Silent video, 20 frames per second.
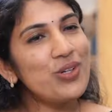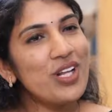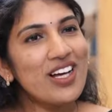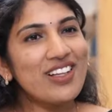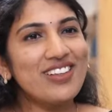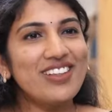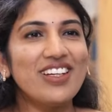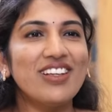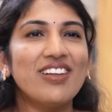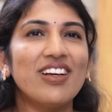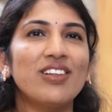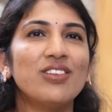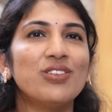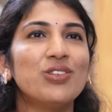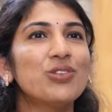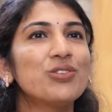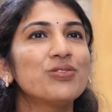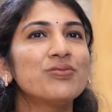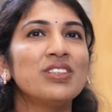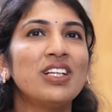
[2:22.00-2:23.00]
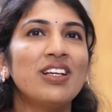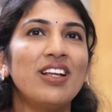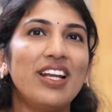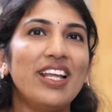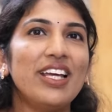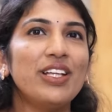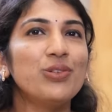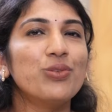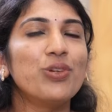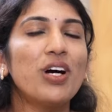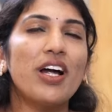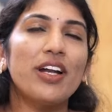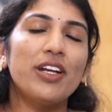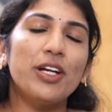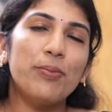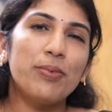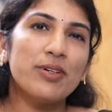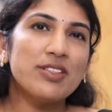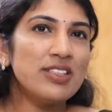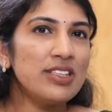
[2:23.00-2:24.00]
కూడా అదే దాంతో లేదు
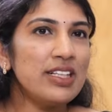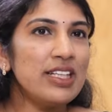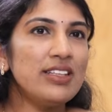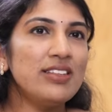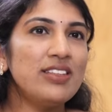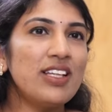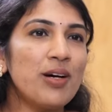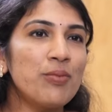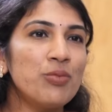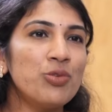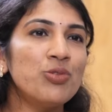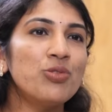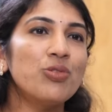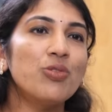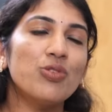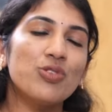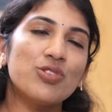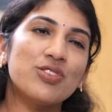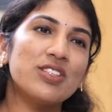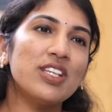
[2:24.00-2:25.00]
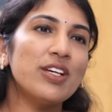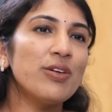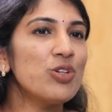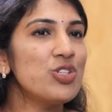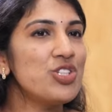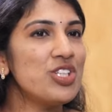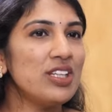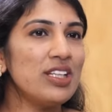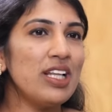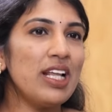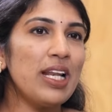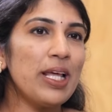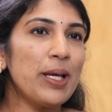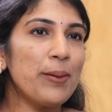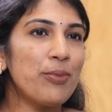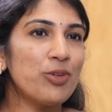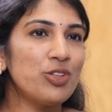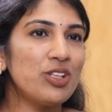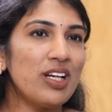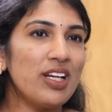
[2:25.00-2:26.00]
హండ్రెడ్ పర్సెంట్ ఇద్దాము వస్తే వచ్చింది
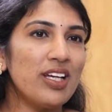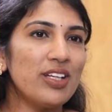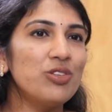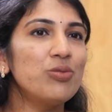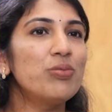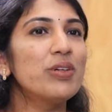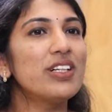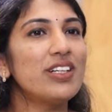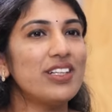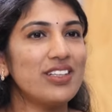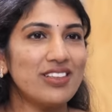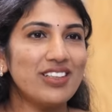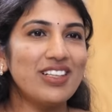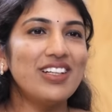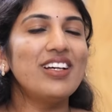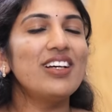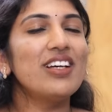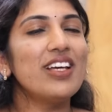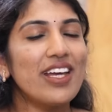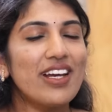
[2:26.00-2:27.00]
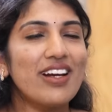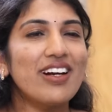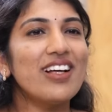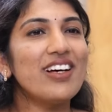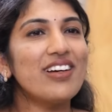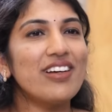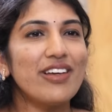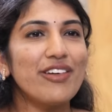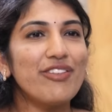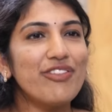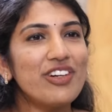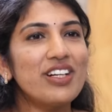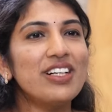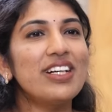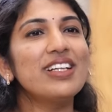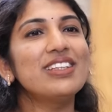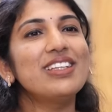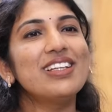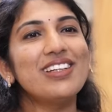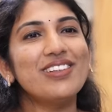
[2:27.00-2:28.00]
లేకపోతే లేదు బట్ ఎక్కడ ఎఫర్ట్
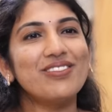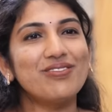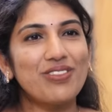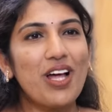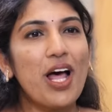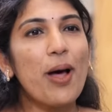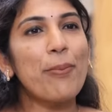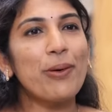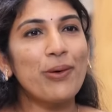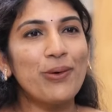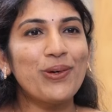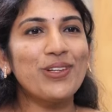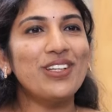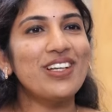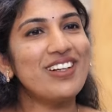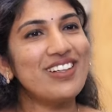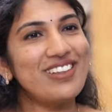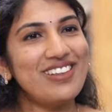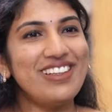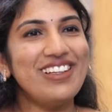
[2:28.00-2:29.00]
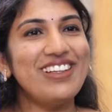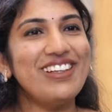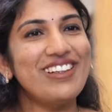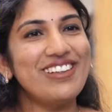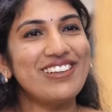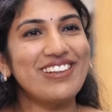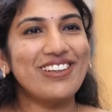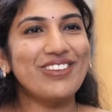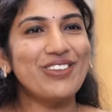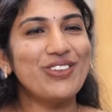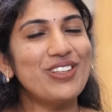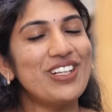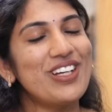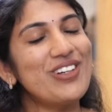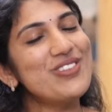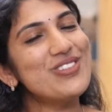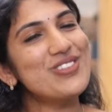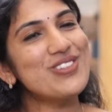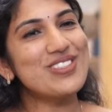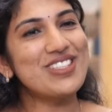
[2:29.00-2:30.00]
అయితే ఆపకూడదు అన్నది
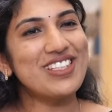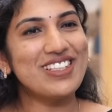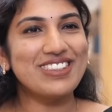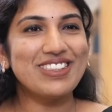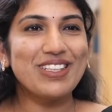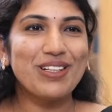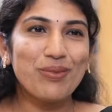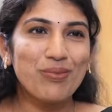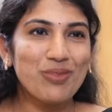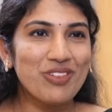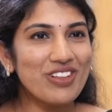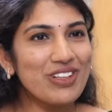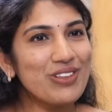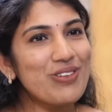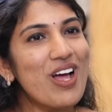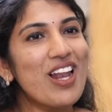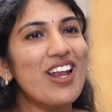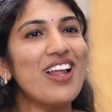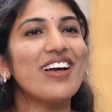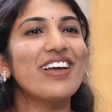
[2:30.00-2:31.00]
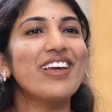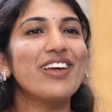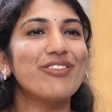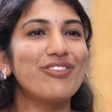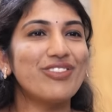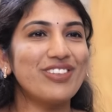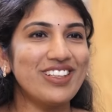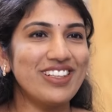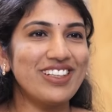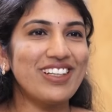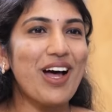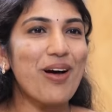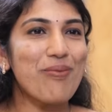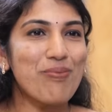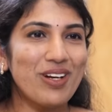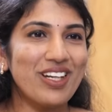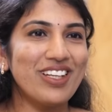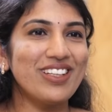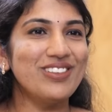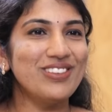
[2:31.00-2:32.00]
అనుకున్నాను సో సిక్స్త్ అటెంప్ట్ వరకు అలాగే ఎఫర్ట్
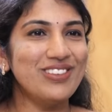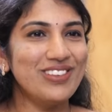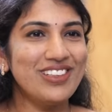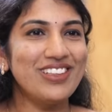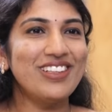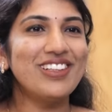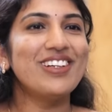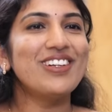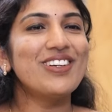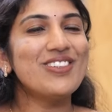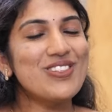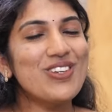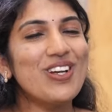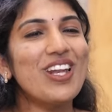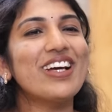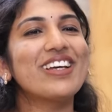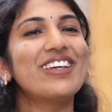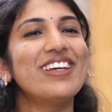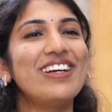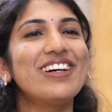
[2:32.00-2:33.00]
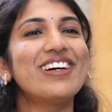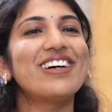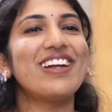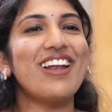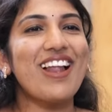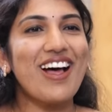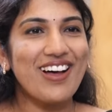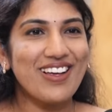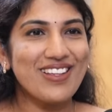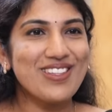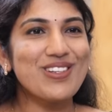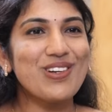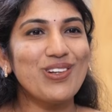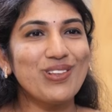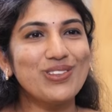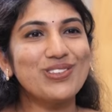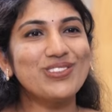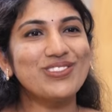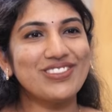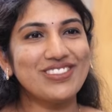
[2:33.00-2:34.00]
ఆపలేదు సో లక్కీగా
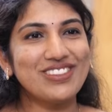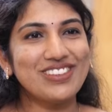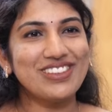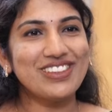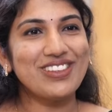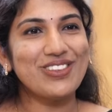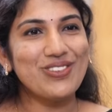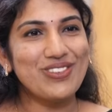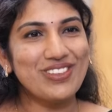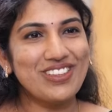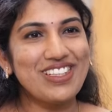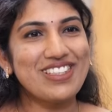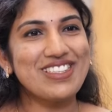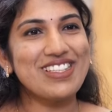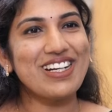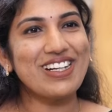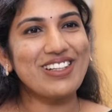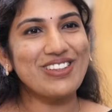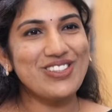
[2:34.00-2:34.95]
లాస్ట్లో రిజల్ట్